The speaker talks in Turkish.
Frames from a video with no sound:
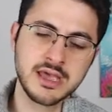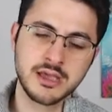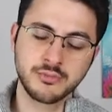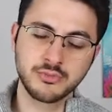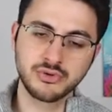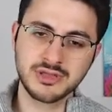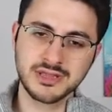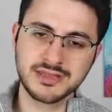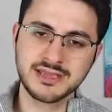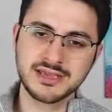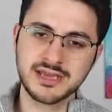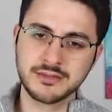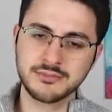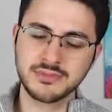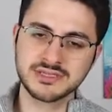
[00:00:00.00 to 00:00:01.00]
Burada
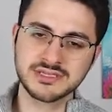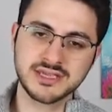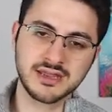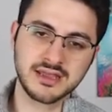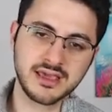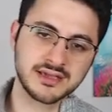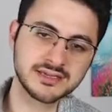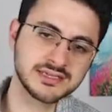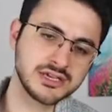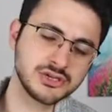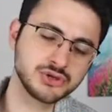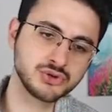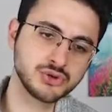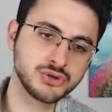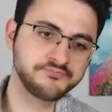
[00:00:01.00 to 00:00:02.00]
dikkat etmeniz gereken şey
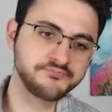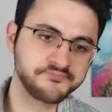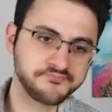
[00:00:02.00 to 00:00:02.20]
şu.